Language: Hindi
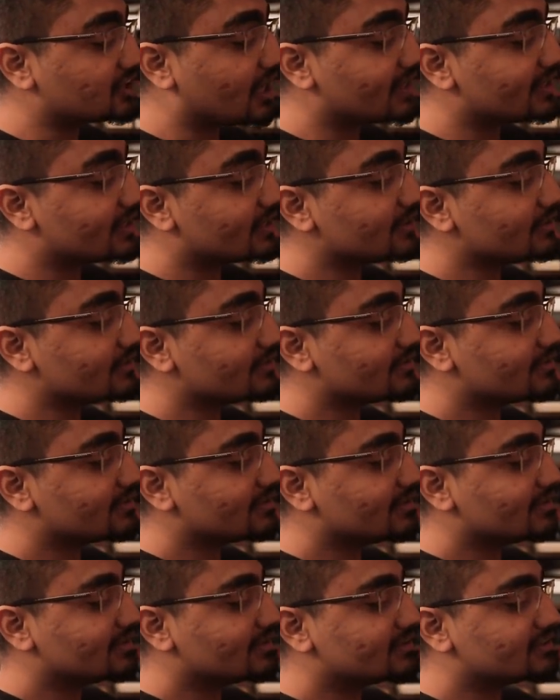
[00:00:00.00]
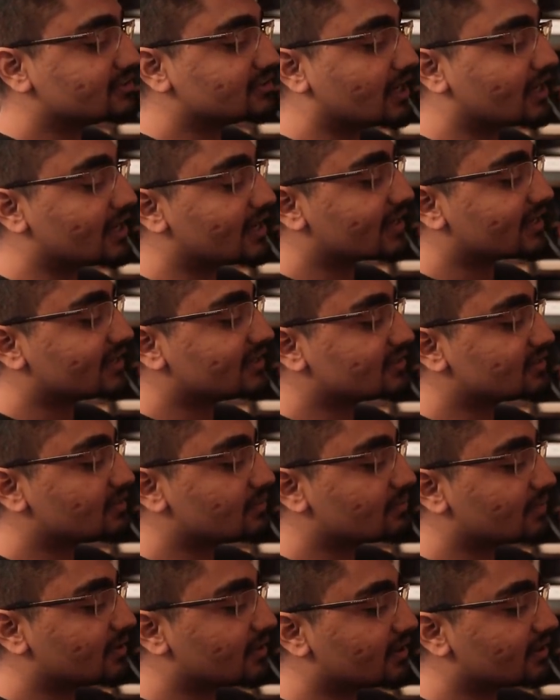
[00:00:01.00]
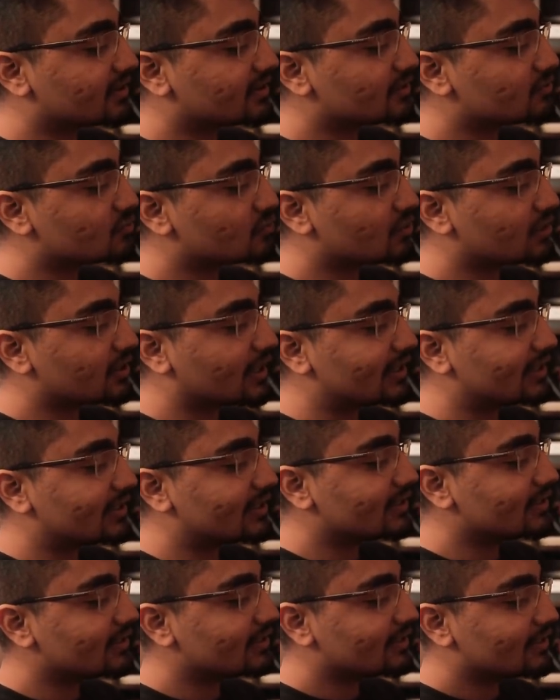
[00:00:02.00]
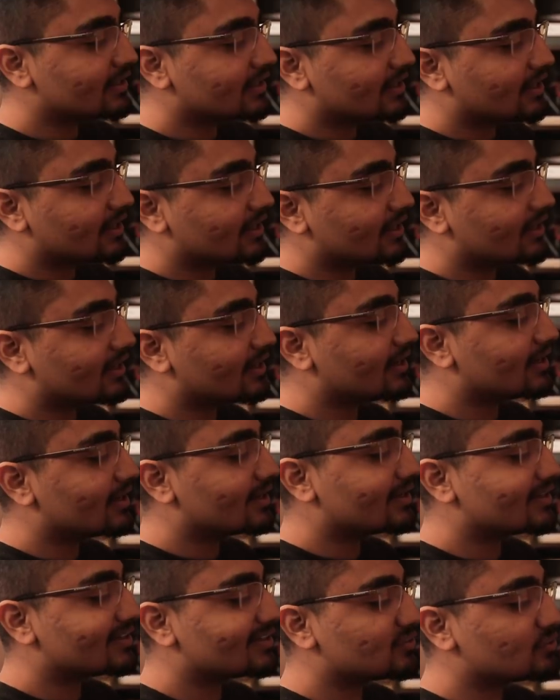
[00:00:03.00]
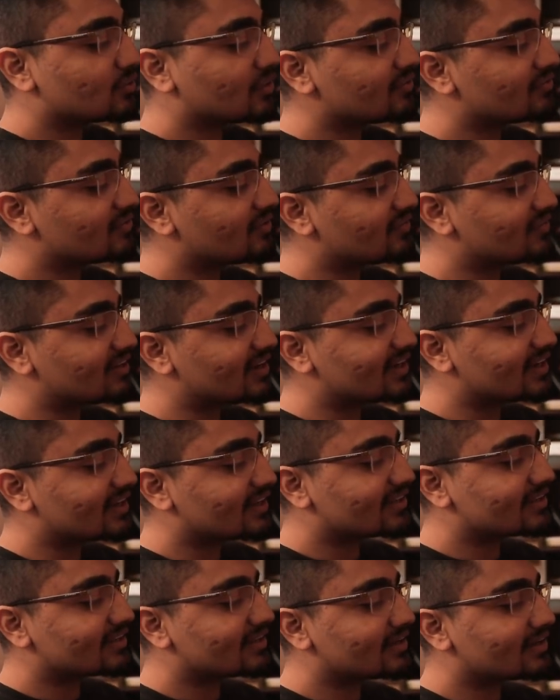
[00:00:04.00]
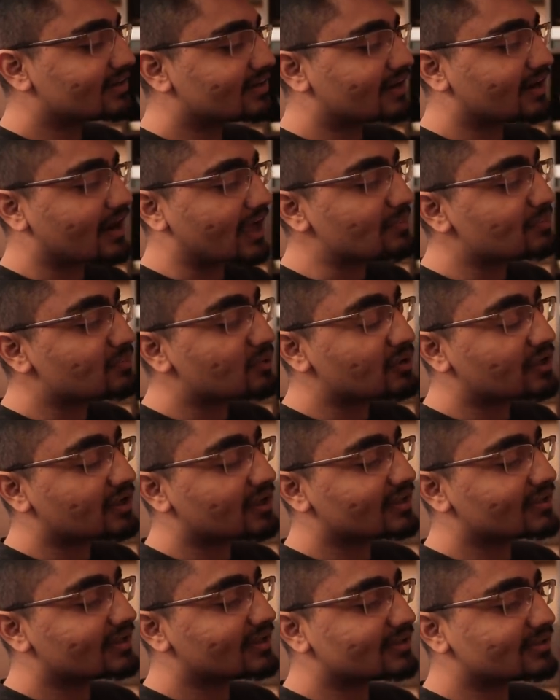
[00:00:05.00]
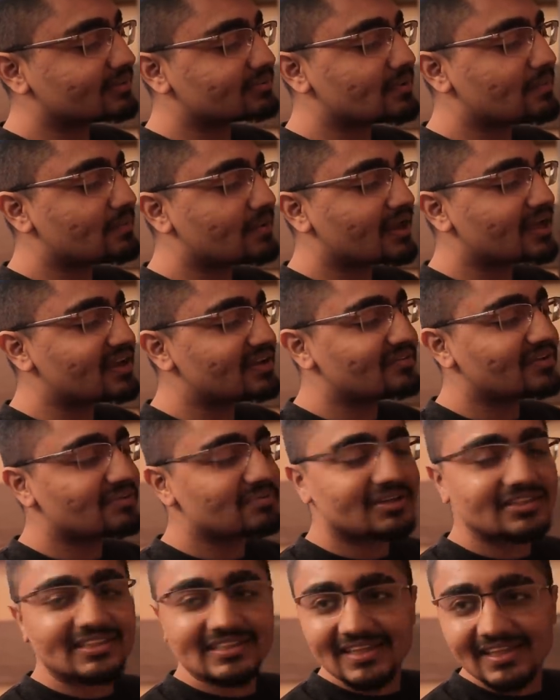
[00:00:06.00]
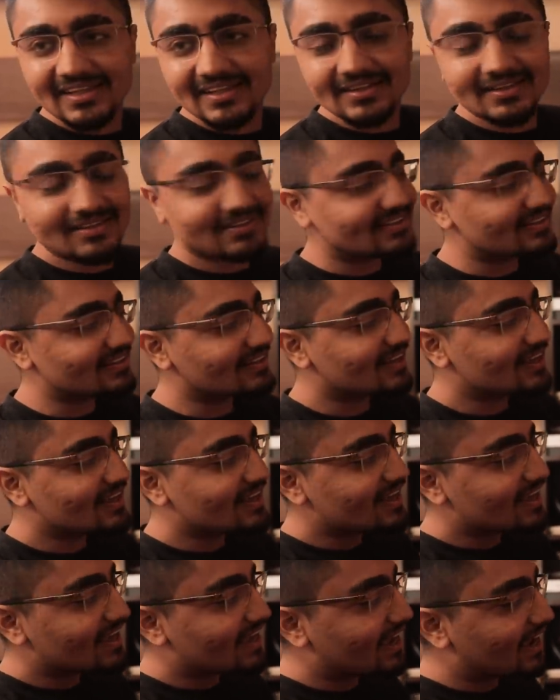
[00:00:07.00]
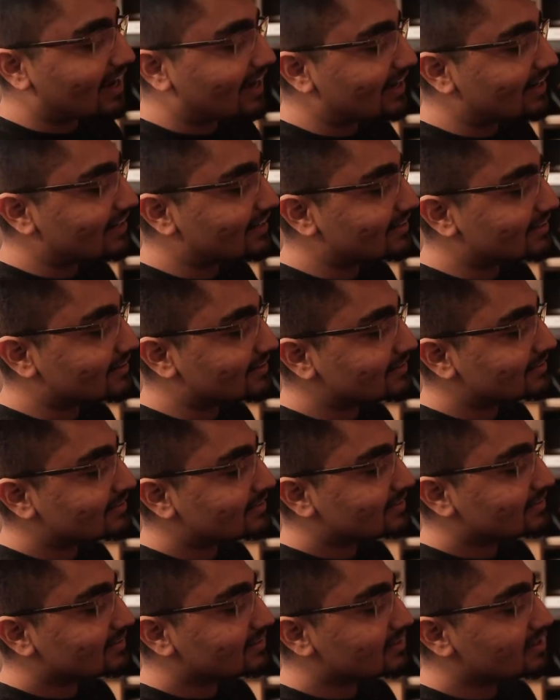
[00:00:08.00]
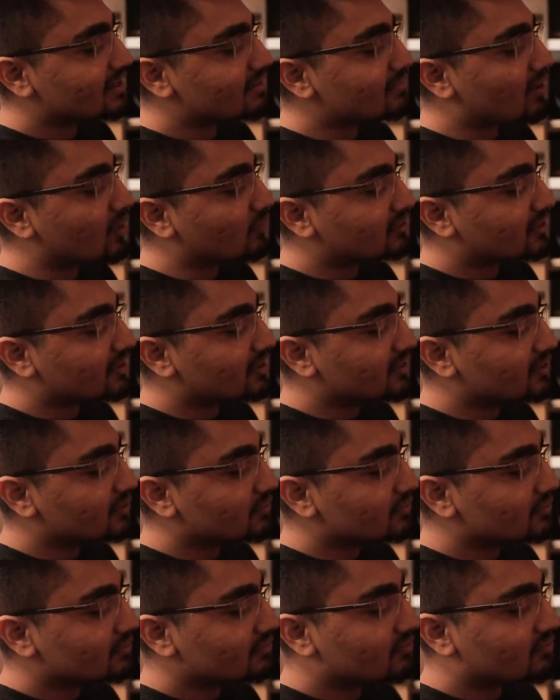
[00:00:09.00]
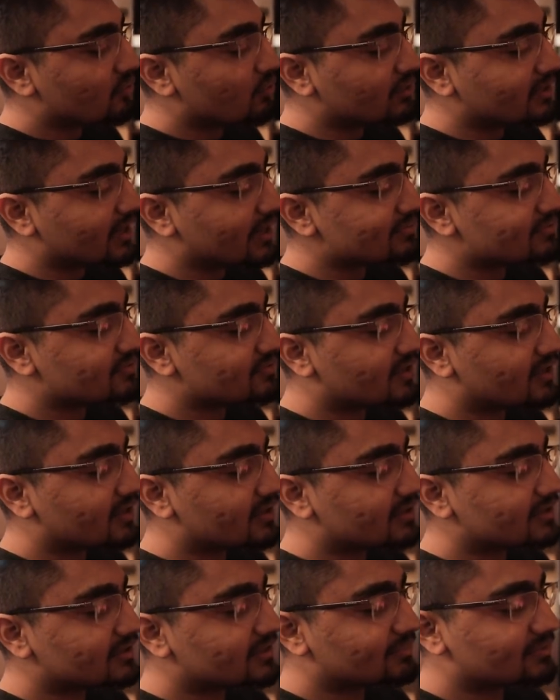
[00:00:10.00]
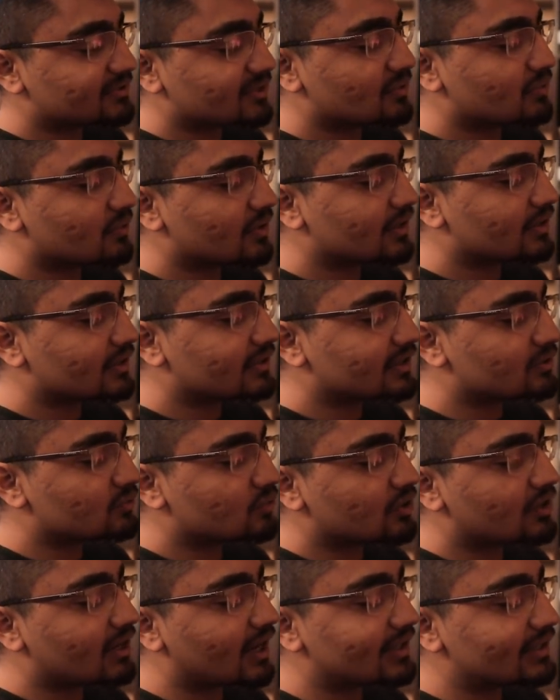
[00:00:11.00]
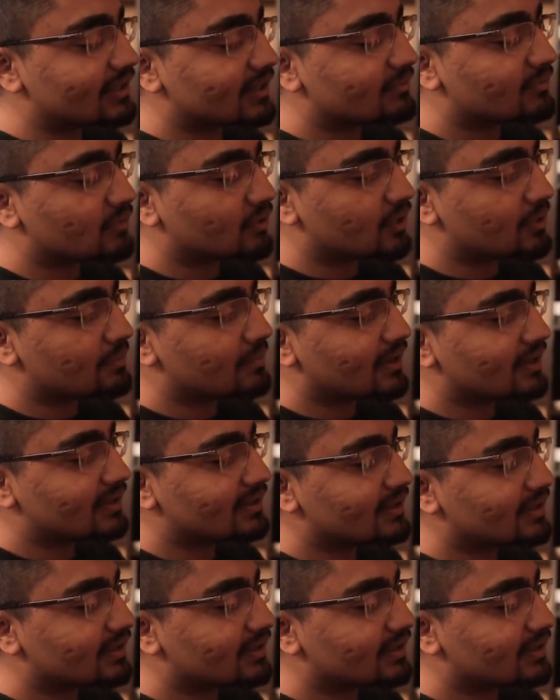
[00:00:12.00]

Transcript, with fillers: चाइना चाइना के अंदर जब हम कर रहे थे थाउजेंड 2015 के अंदर रायपुर के अंदर सबसे बड़ा इवेंट में जीता था एंड ये माउंटेन ड्यू फोर टाइम्स विनर जब से हुआ है ये नाइनटीन में उन्होंने मेडल